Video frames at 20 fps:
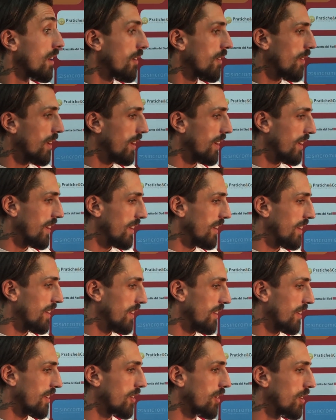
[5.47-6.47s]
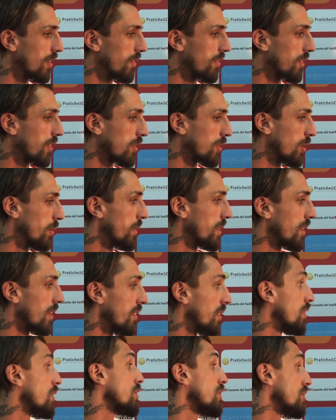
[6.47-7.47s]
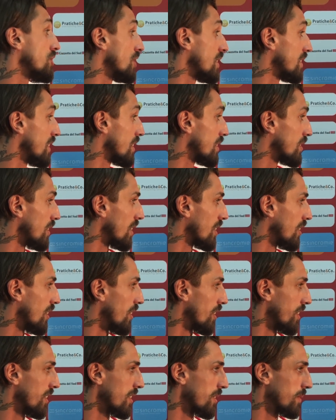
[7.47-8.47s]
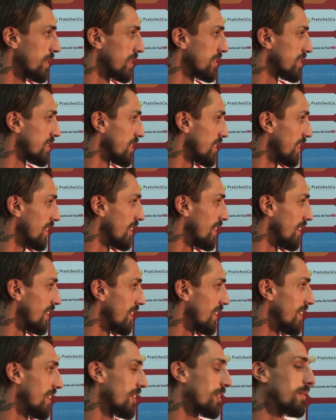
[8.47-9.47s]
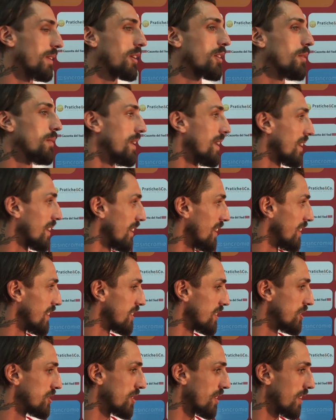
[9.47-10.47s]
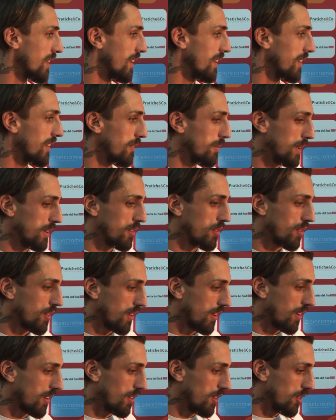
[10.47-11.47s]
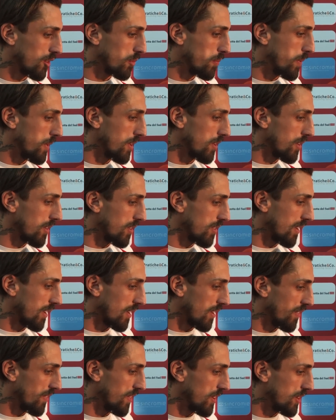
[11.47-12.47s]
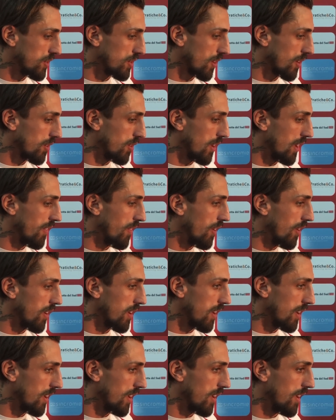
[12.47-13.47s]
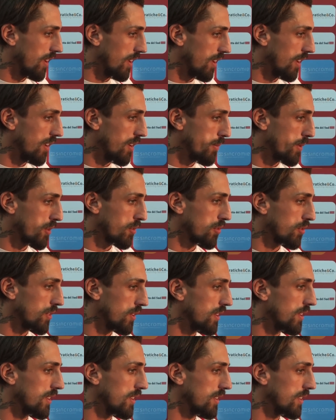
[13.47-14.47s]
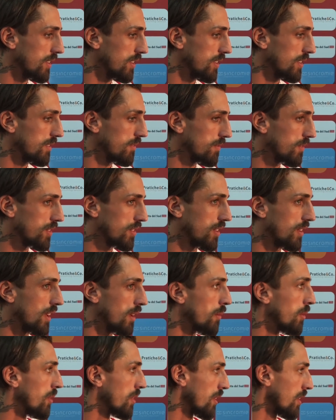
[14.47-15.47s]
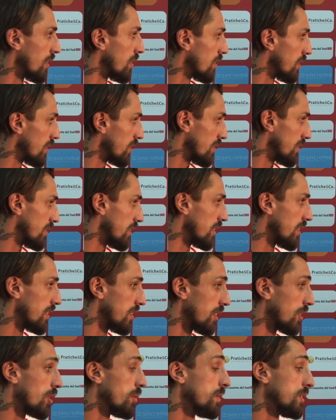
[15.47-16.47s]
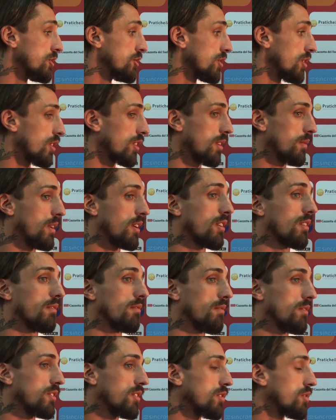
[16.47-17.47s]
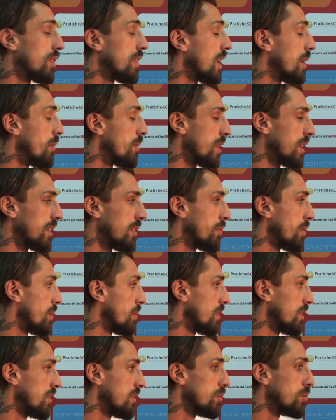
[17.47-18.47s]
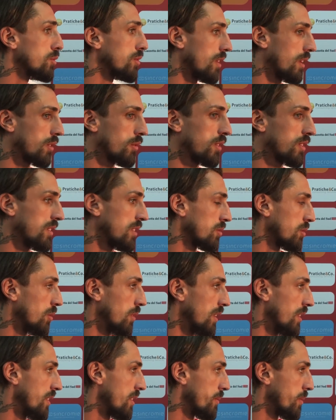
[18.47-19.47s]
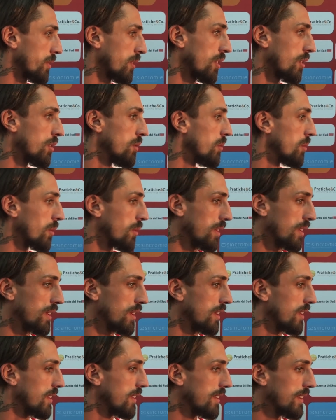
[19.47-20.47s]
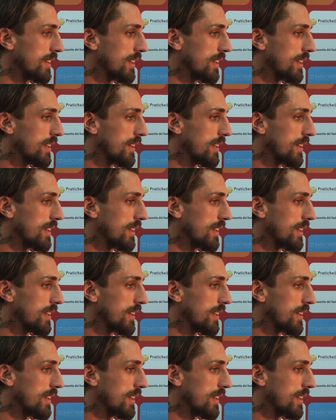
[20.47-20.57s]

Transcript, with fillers: Ma, come avevo già detto a Corner Messina, ma come anche altri giornali, penso che con lo spirito di sacrificio e con la voglia le persone si innamorano di, di come giochi, ma si sono innamorati proprio di tutta questa squadra, perché comunque